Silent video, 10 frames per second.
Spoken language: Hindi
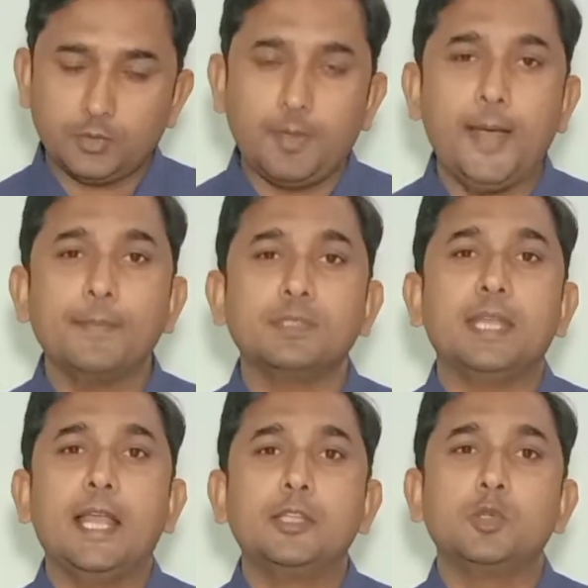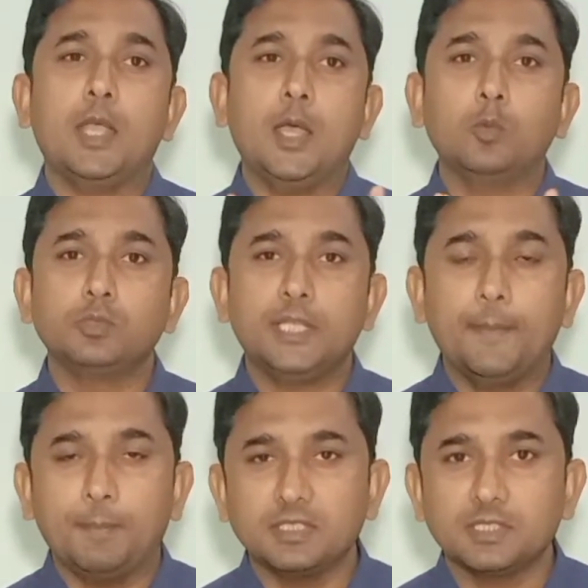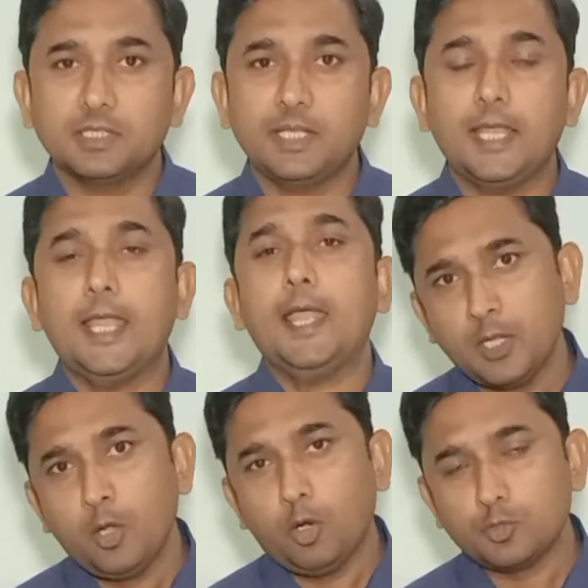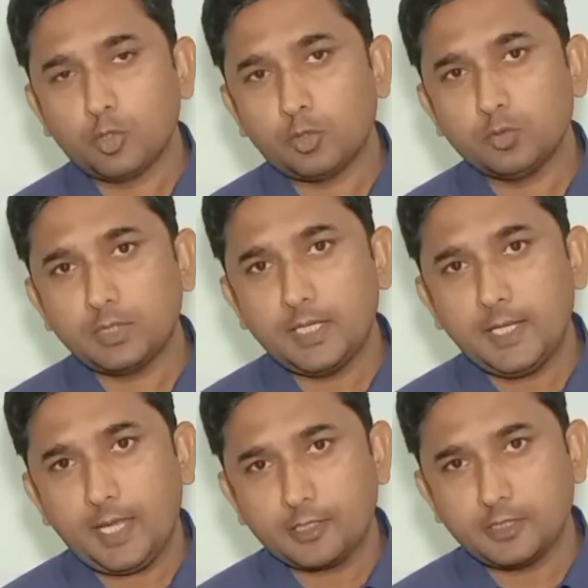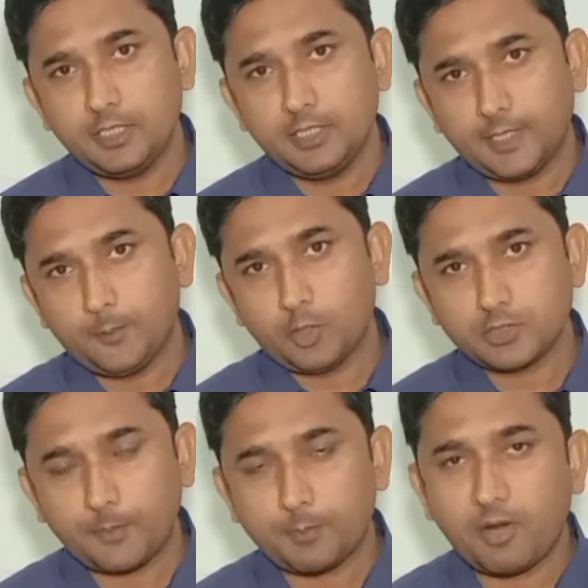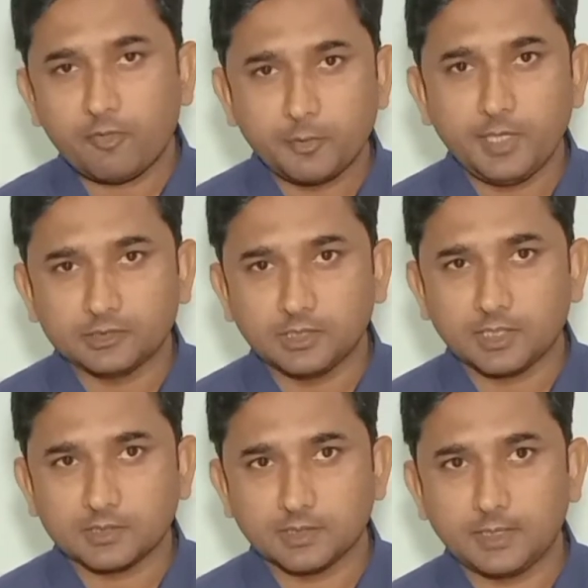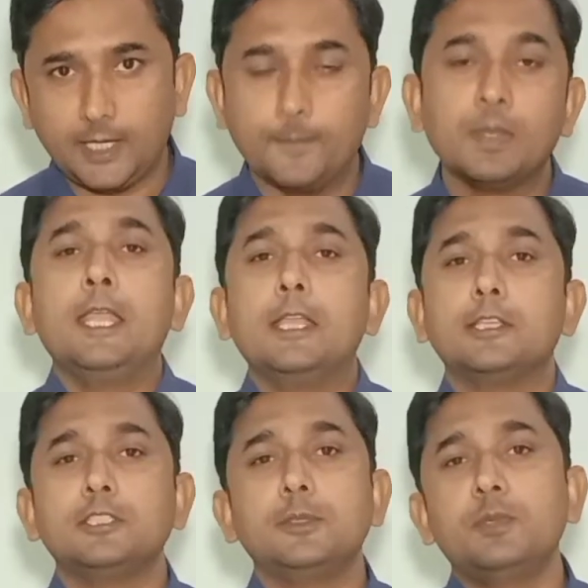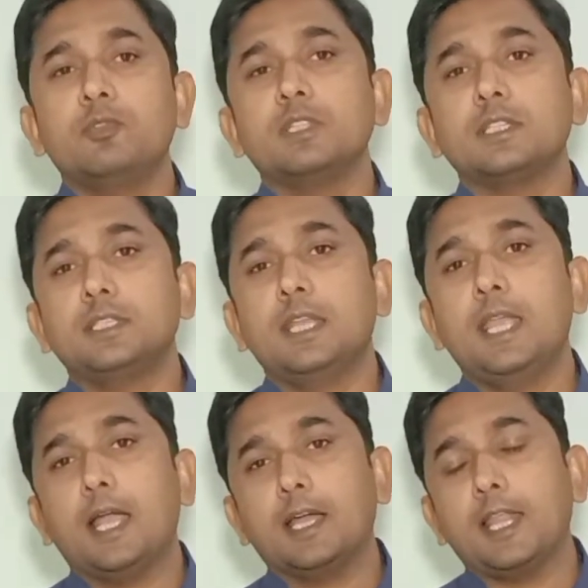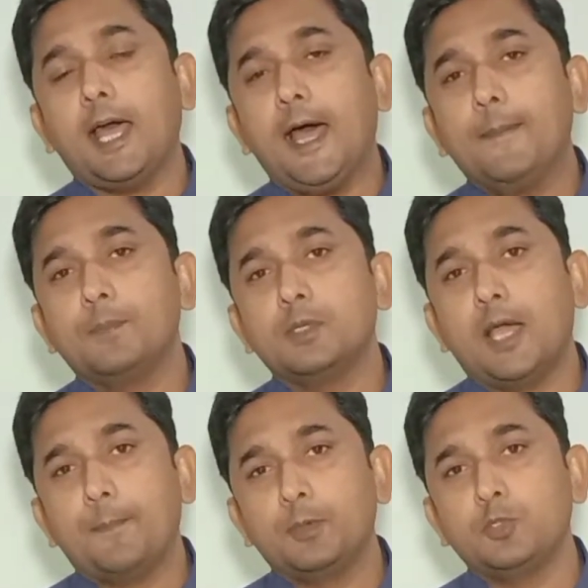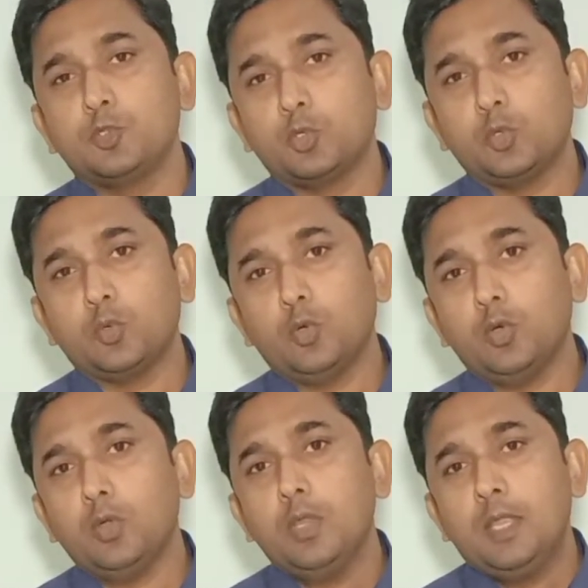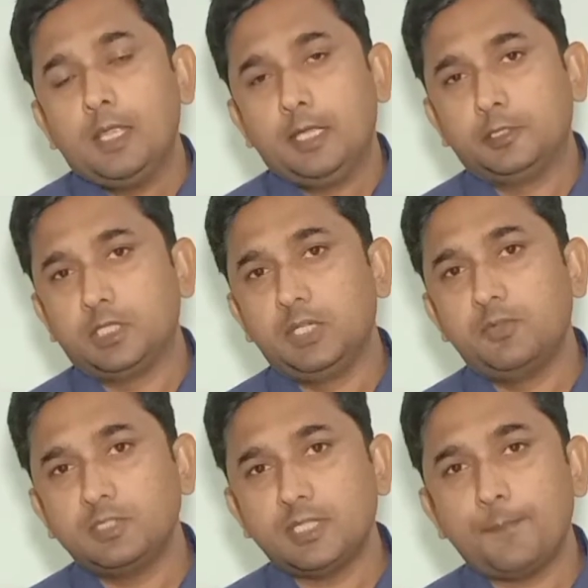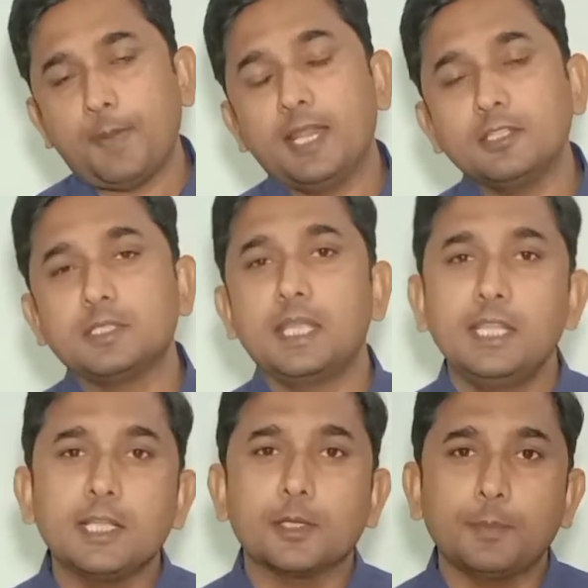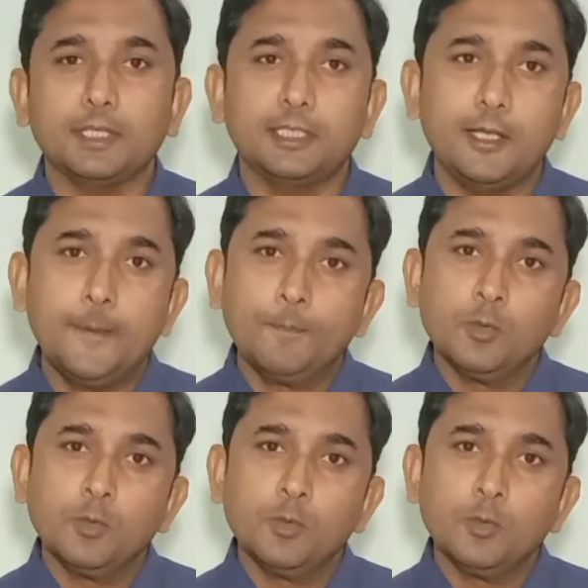तमाम मसाइल जो हैं उनसे आप बच सकते हैं और झोटियों से अच्छी इनकम और अच्छा प्रॉफिट भी हासिल कर सकते हैं किसी भी वजह से अगर आप अपनी झोटियों को डिलीवरी से पहले सेल नहीं कर पाते